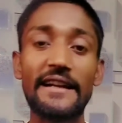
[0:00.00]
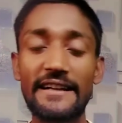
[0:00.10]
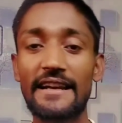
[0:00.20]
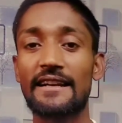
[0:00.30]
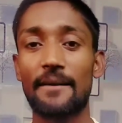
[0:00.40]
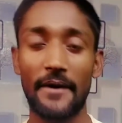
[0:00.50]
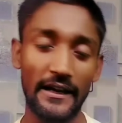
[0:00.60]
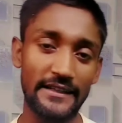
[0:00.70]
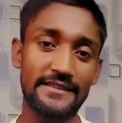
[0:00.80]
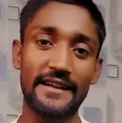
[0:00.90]
हिडन
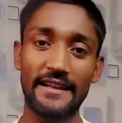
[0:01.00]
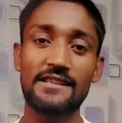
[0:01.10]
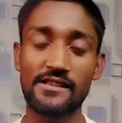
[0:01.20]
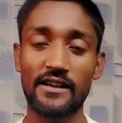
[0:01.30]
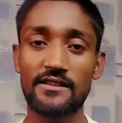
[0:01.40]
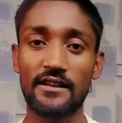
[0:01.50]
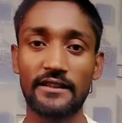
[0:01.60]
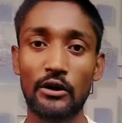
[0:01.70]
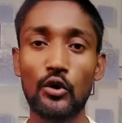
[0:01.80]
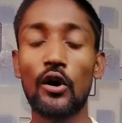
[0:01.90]
कैमरा की सेटिंग्स कर
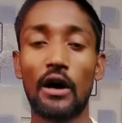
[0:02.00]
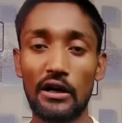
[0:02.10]
सकते हो